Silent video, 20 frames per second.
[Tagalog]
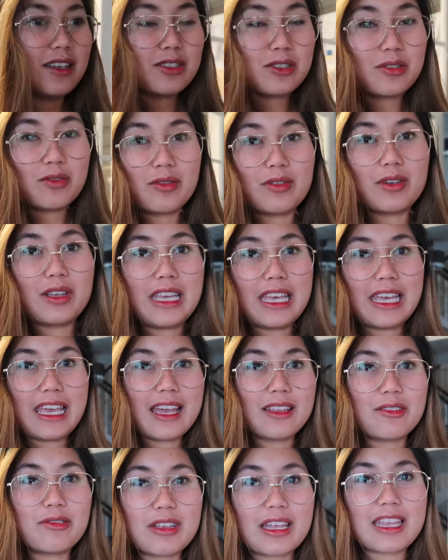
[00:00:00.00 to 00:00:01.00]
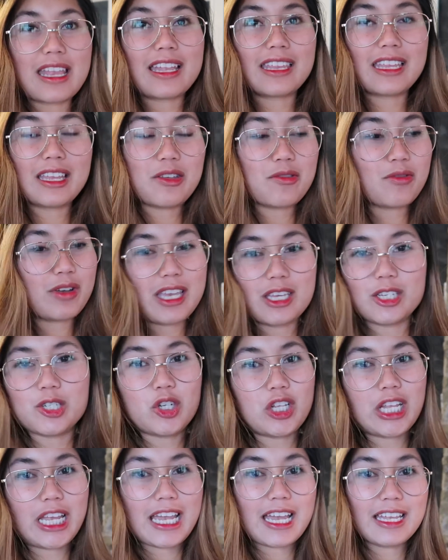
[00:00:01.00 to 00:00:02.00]
So, i-ano na natin yung
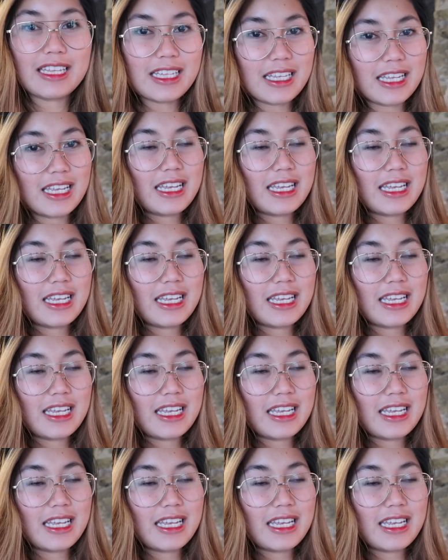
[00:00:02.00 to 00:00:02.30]
issue na yan.